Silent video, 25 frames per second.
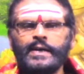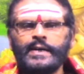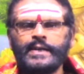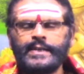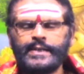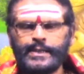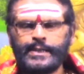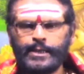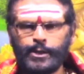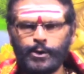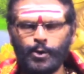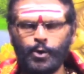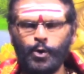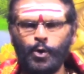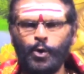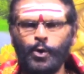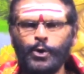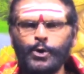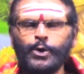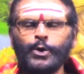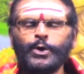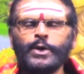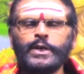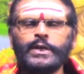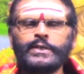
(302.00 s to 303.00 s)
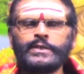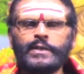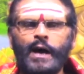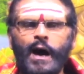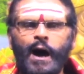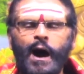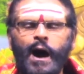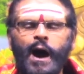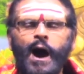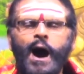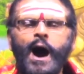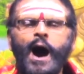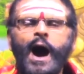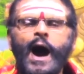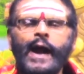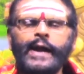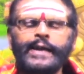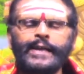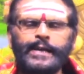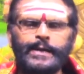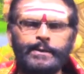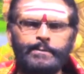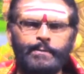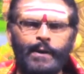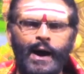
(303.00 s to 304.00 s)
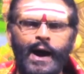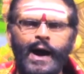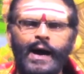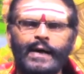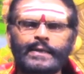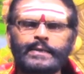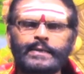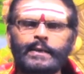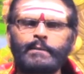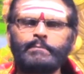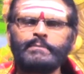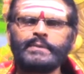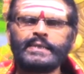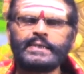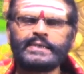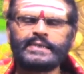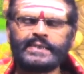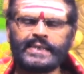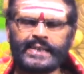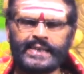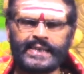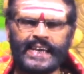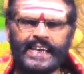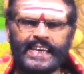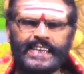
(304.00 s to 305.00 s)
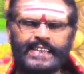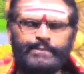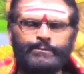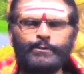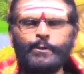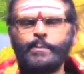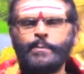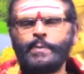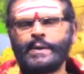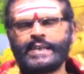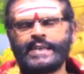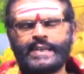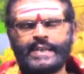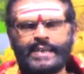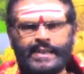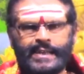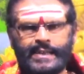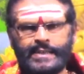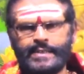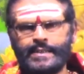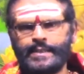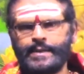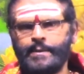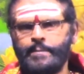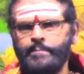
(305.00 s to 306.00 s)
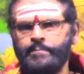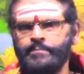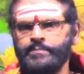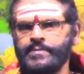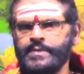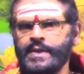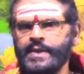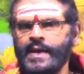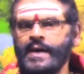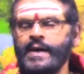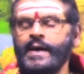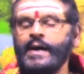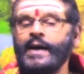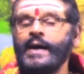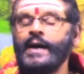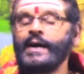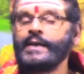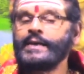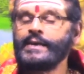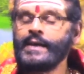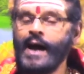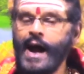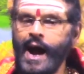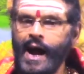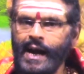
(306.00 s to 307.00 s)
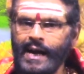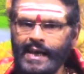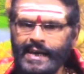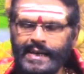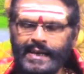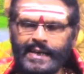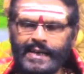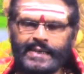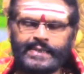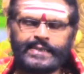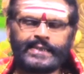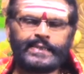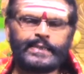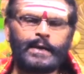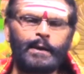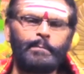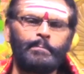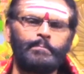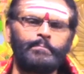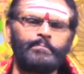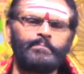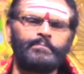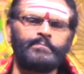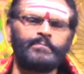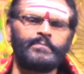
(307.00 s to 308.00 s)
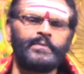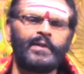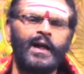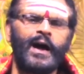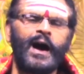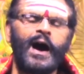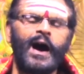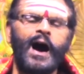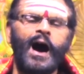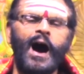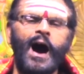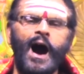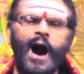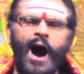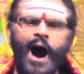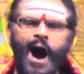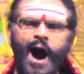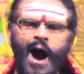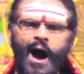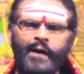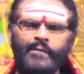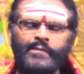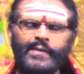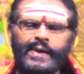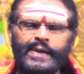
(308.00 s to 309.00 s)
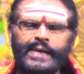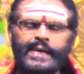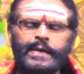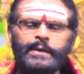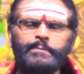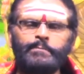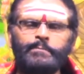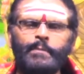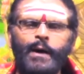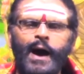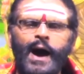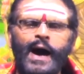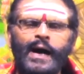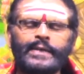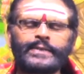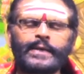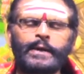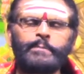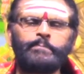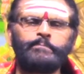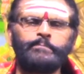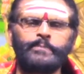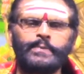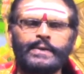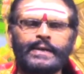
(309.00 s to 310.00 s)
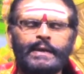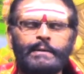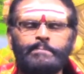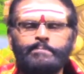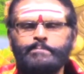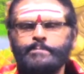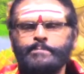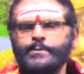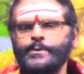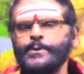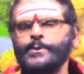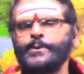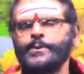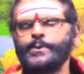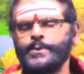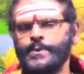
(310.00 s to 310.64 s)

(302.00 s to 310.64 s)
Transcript: இன்றோடு இந்த ஆடி மாதம் நிறைவு பெறுகிறது நாளைய தினம் ஆவணி மாத பிறப்பு